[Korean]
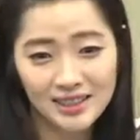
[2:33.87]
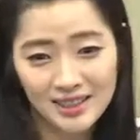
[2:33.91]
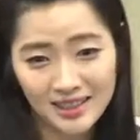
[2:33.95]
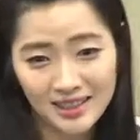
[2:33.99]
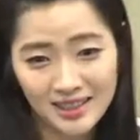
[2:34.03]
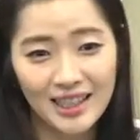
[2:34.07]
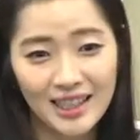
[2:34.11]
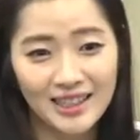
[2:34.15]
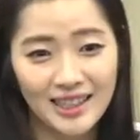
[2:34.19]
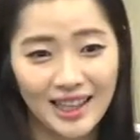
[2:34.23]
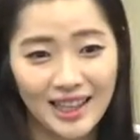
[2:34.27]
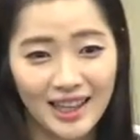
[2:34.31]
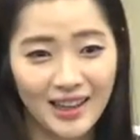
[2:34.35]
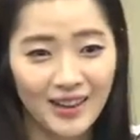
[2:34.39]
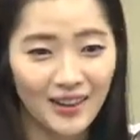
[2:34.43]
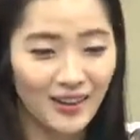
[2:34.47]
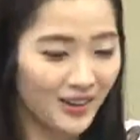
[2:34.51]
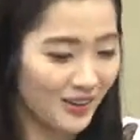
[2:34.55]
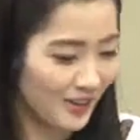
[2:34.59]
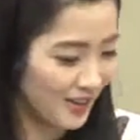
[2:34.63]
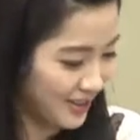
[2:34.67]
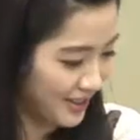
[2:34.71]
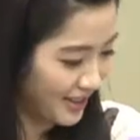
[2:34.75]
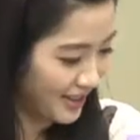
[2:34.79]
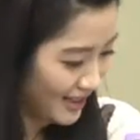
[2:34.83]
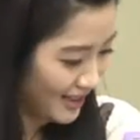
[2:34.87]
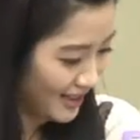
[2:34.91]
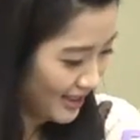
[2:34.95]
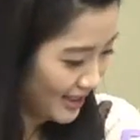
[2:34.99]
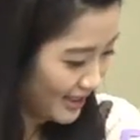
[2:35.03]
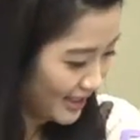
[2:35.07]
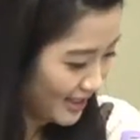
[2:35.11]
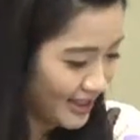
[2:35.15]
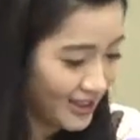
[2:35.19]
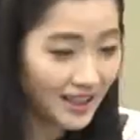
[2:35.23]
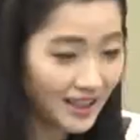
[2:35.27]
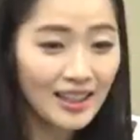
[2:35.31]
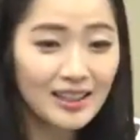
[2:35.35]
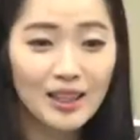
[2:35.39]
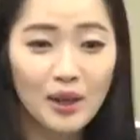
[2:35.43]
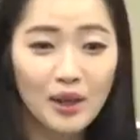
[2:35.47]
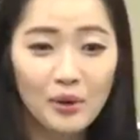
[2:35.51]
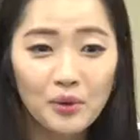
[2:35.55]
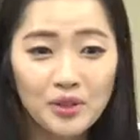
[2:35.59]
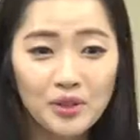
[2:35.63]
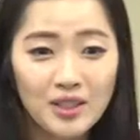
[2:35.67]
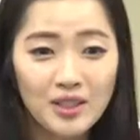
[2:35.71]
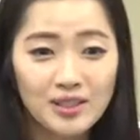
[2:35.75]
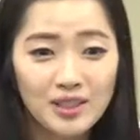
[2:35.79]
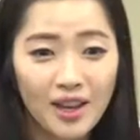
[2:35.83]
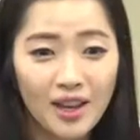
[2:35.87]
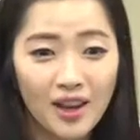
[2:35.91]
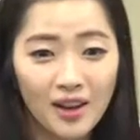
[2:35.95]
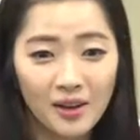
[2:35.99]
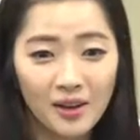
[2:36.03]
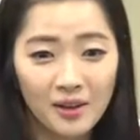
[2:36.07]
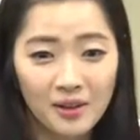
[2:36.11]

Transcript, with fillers: 시간이에요. 갔다 오셨어요?